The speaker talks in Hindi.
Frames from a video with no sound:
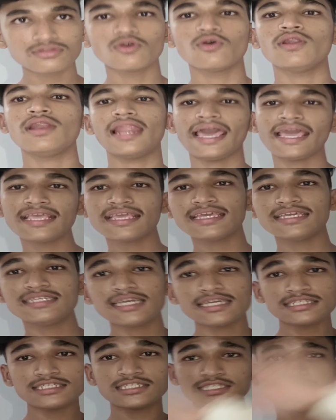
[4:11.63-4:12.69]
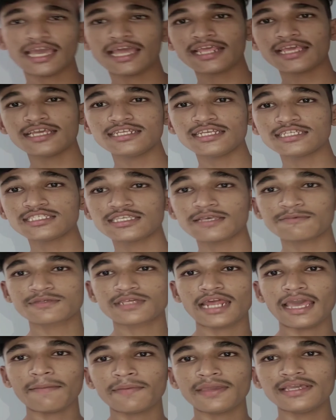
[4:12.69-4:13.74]
तो लाइक कीजिए शेयर कीजिए
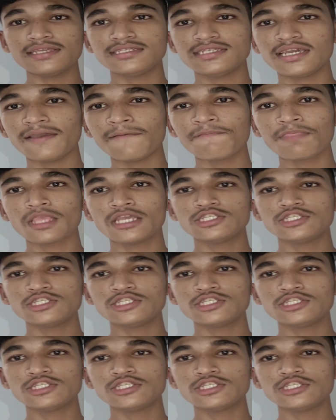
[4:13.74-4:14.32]
सब्सक्राइब कीजिए